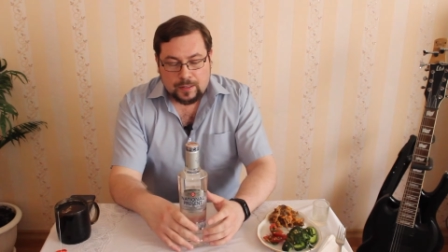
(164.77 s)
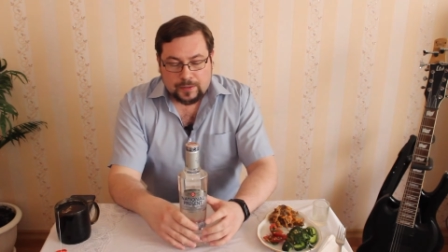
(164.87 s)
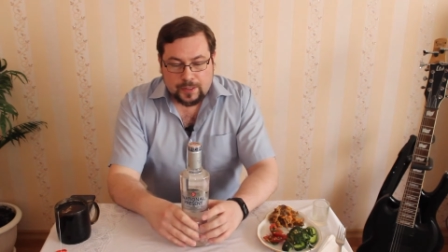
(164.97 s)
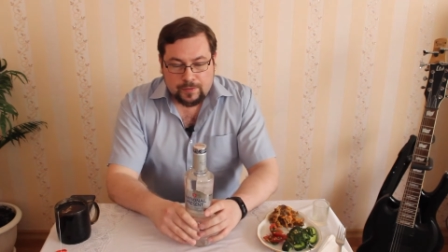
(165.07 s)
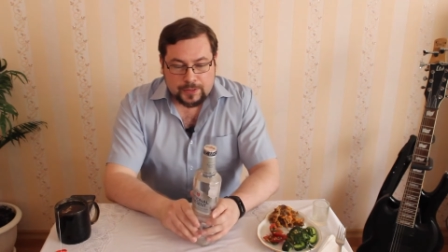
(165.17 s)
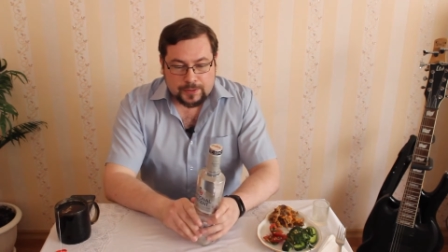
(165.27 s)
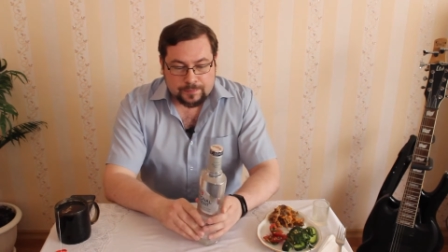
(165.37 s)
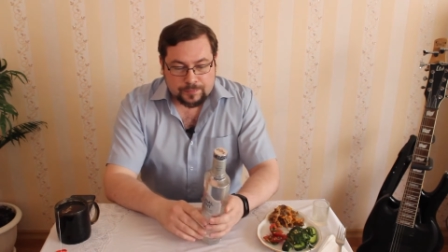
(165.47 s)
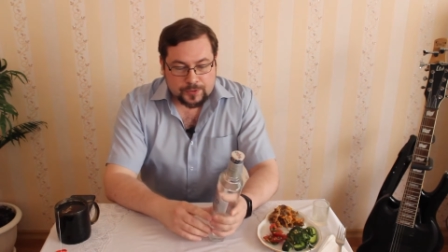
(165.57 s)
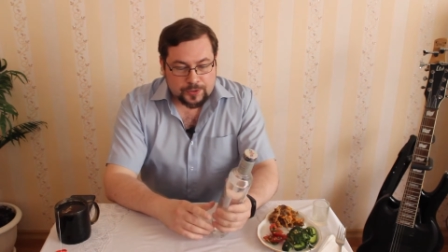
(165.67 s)
Давайте,
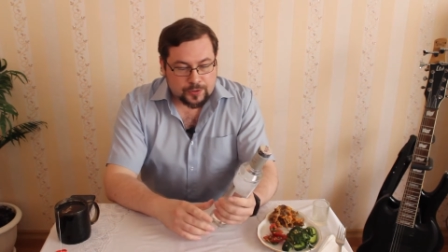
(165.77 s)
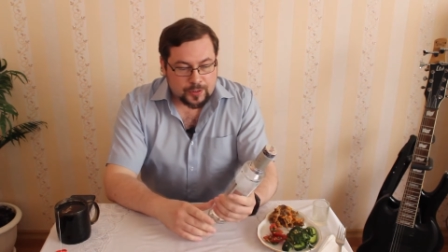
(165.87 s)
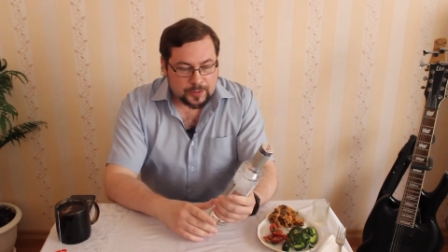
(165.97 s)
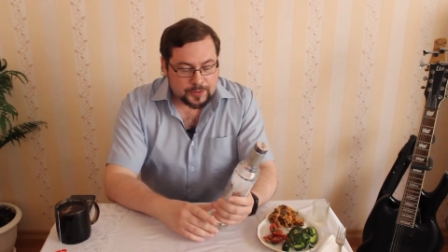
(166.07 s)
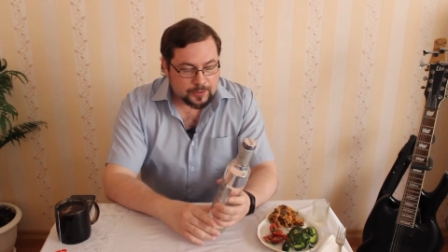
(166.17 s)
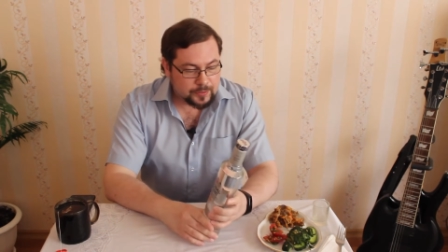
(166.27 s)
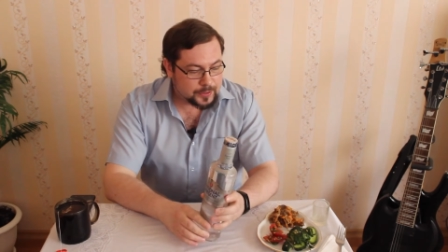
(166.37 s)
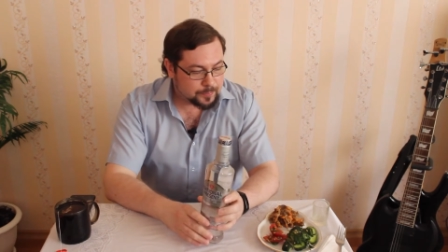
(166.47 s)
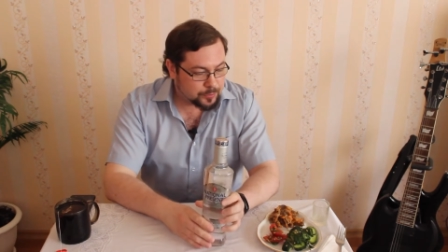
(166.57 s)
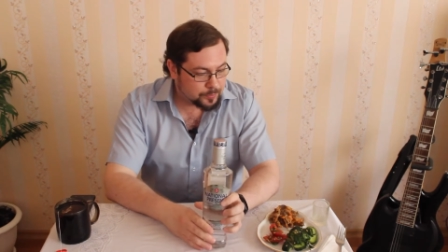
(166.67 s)
значит, открывать,
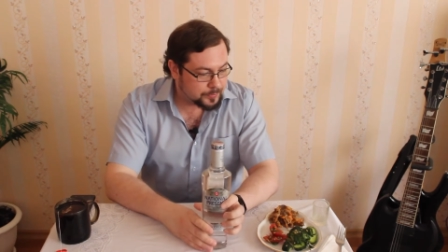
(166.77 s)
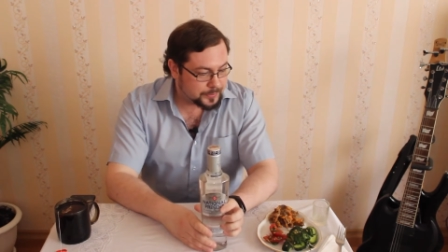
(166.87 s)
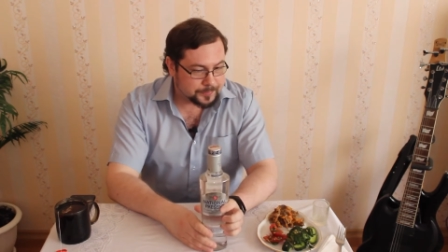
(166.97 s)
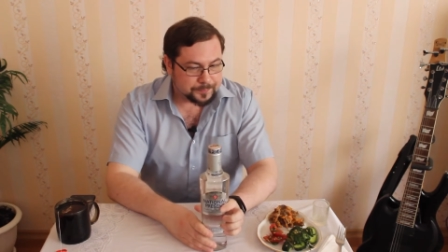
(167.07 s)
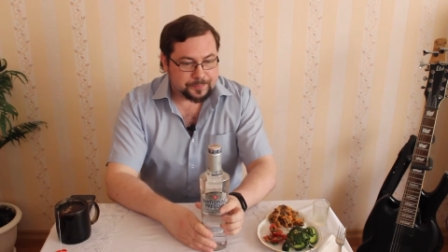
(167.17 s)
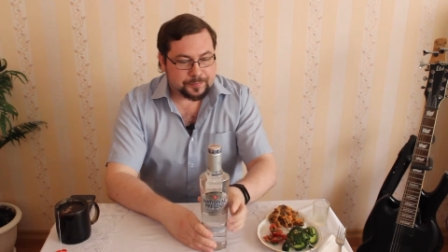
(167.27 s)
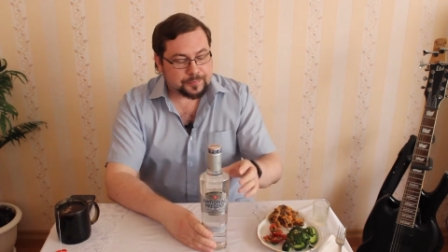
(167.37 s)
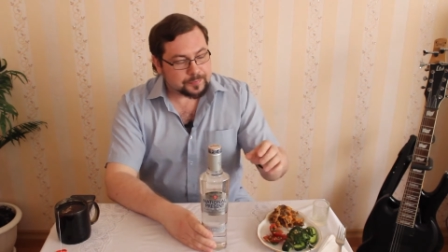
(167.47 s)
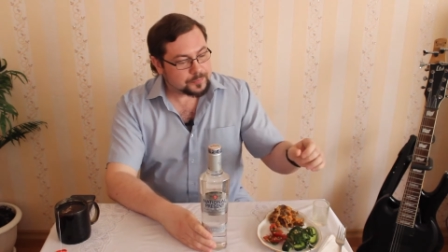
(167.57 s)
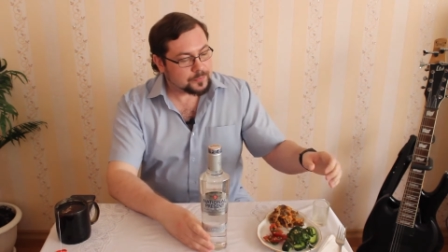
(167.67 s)
допробовать.
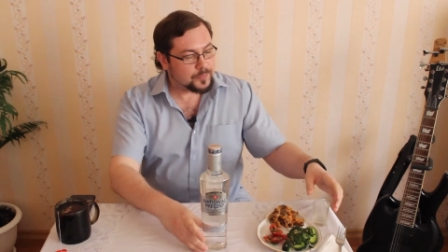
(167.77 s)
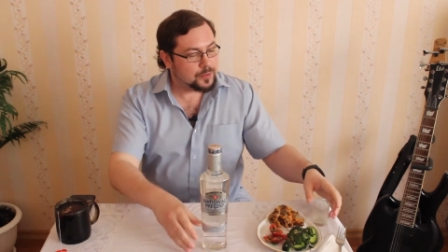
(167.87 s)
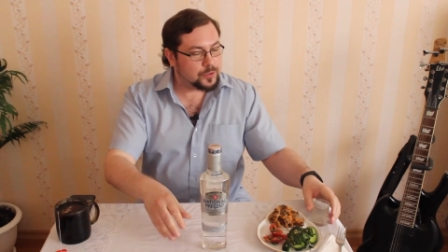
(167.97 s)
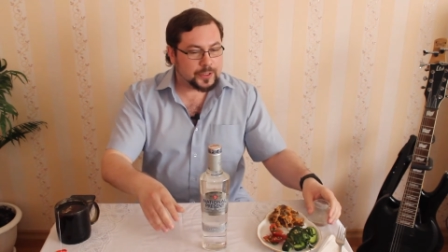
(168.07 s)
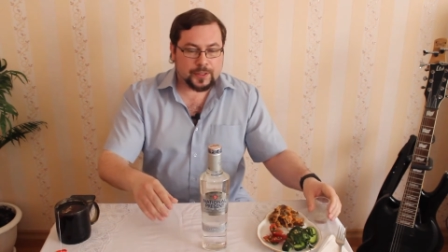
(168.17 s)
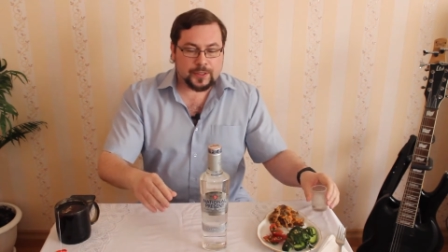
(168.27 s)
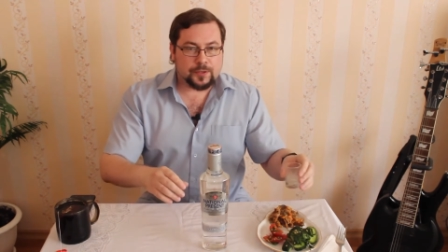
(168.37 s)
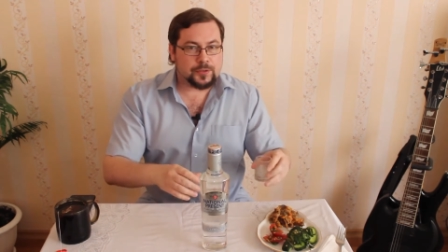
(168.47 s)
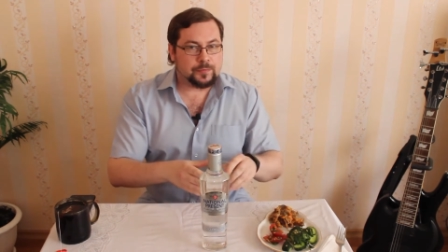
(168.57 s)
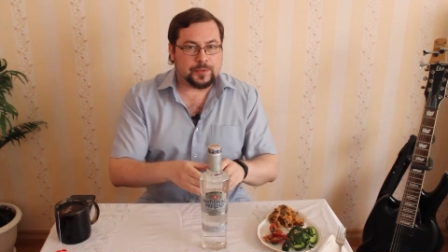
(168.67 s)
Ух, я
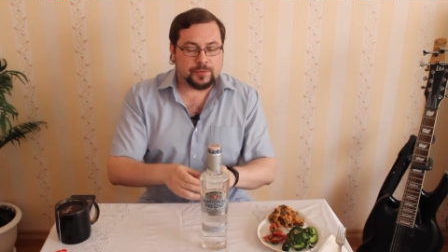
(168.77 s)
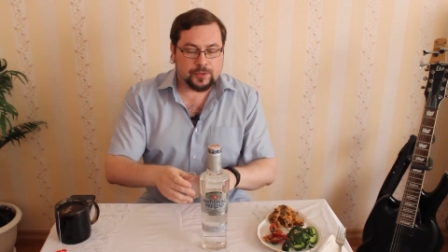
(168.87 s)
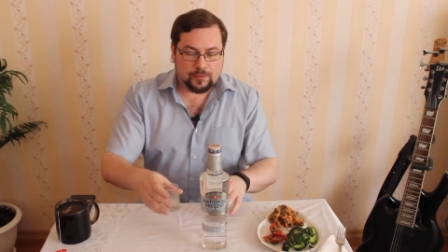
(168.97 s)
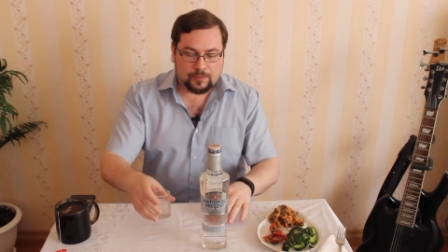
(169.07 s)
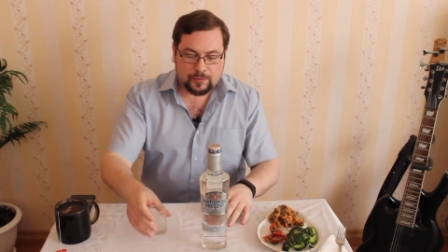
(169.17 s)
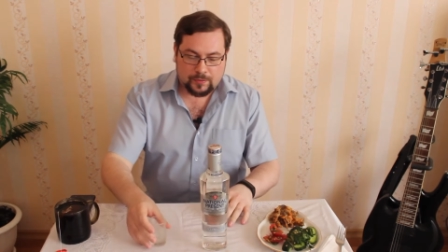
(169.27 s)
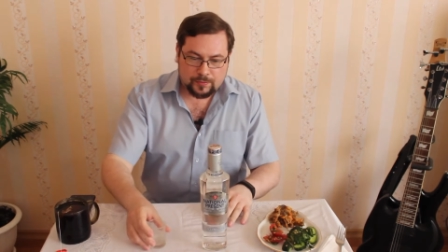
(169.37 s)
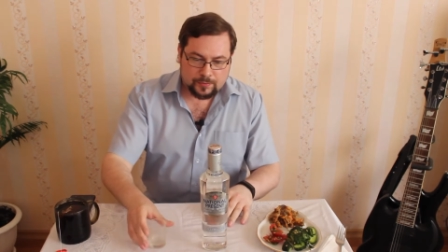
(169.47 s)
надеюсь, не подведет.